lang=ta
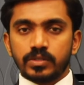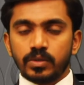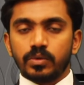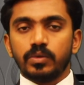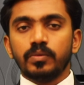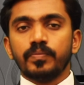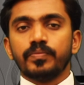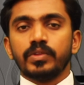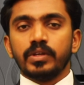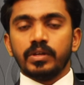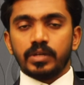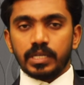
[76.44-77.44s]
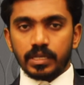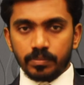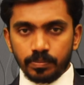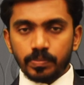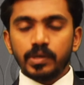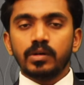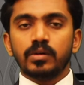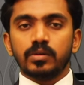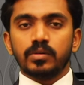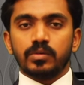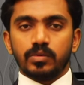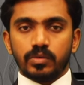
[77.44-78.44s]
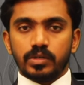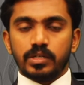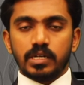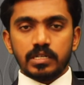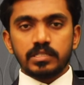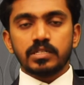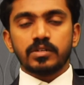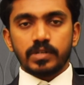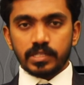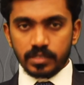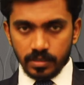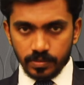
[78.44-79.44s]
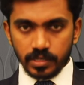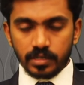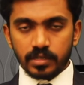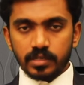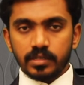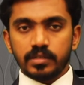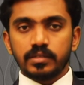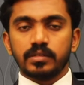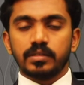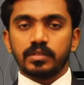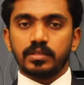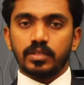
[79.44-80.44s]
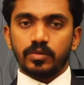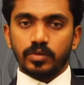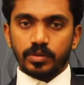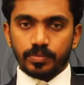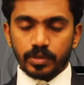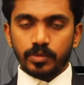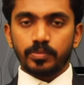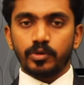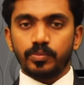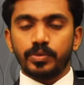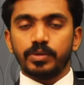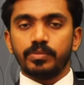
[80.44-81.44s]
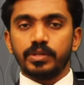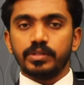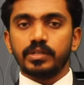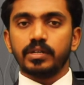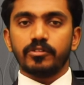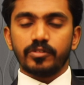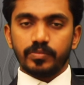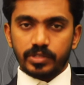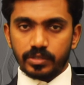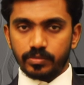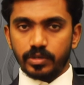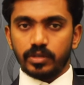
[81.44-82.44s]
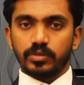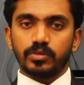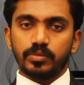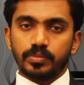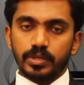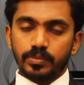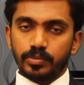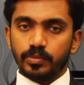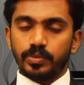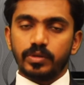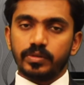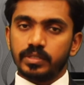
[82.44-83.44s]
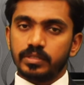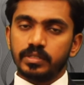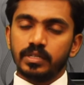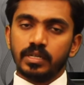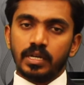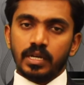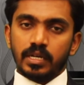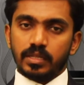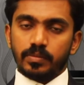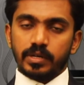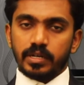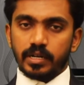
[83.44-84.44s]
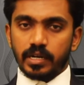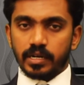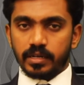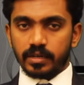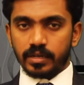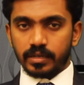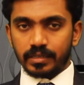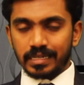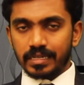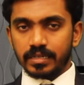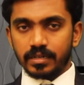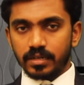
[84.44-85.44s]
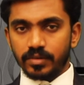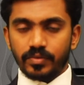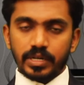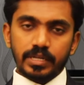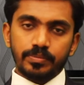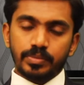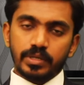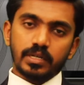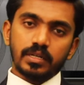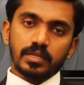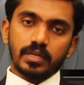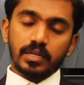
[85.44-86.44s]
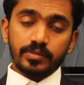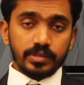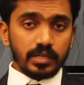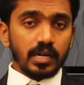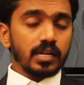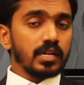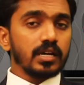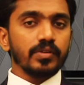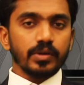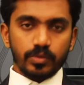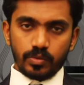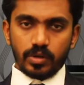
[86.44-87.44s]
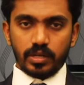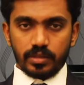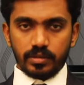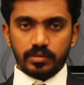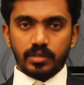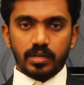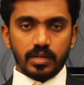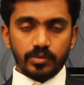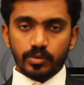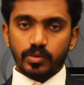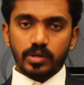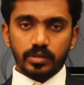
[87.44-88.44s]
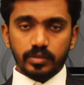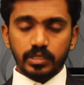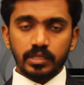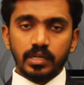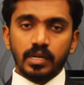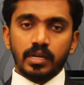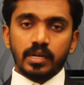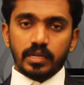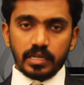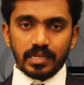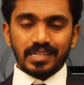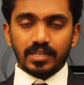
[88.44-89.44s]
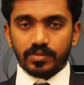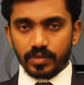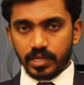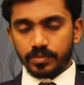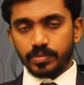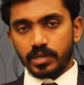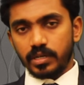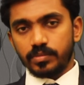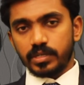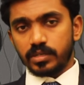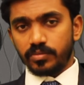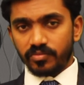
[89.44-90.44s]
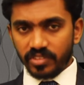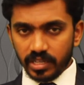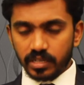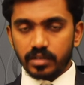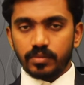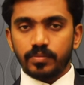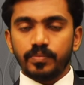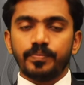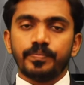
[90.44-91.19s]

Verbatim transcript: ஸோ எப்போ ஒரு நடுத்தர வயது நபருக்கு தன்னுடைய பிறப்புறுப்பின் மீது கவனம் திரும்புகிறதோ பிறப்புறுப்பில் வந்துட்டு இந்த மாதிரியான கீரல் வெடிப்புகள் அல்லது தானாகவே உருவாகிறது தானாக உருவாகிற கீரல் வெடிப்புகள் மற்றும் வீக்கம்